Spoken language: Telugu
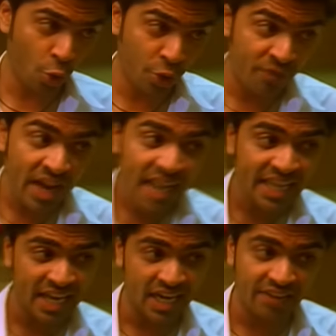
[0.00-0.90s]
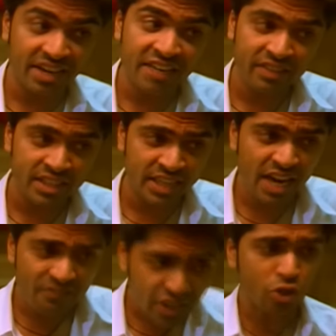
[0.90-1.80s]
ఒకవేళ నా కల్లోకి నువ్వు
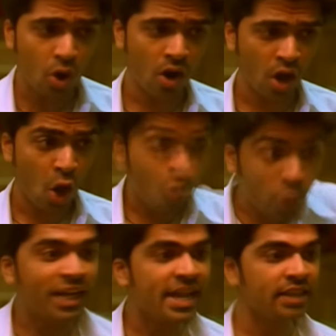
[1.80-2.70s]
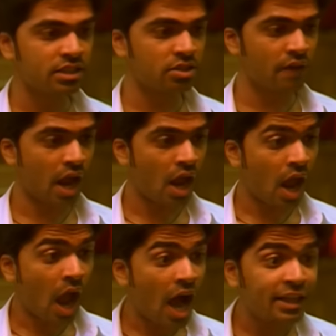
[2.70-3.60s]
వచ్చావే అనుకో టక్కు లేచిపోతాను
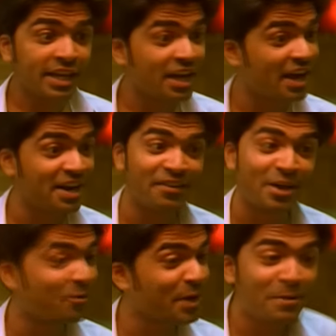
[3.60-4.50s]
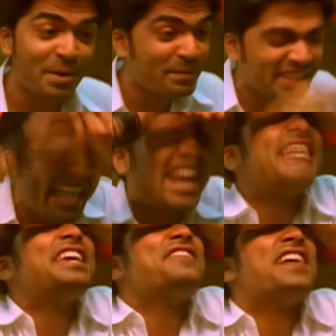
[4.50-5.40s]
కనీసం ఆ కల్లో కూడా నీ గురించి
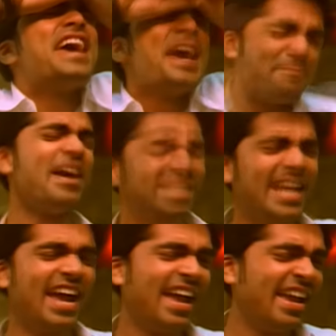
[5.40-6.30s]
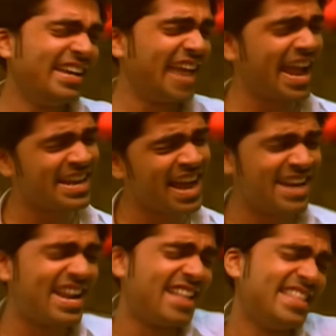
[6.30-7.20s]
తలుచుకోనే తలుచుకోను
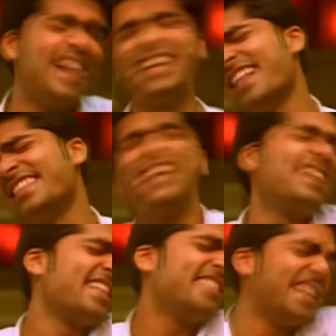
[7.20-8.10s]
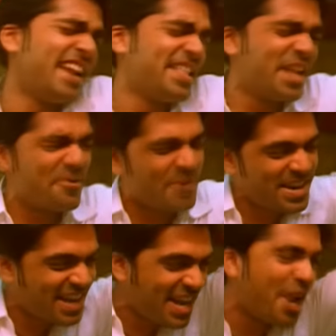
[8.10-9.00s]
ఎందుకంటే నేను నేను నేను నేను
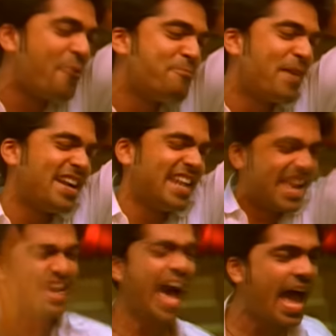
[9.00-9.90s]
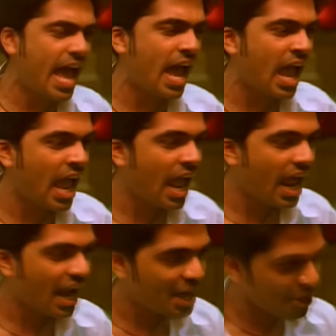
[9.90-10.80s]
నిన్ను లవ్ చెయ్యట్లేదు కదా
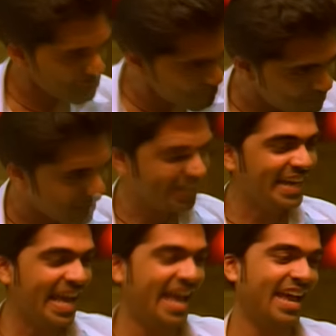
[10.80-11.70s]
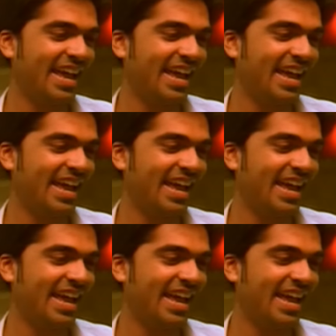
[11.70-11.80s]
లవ్ చెయ్యట్లా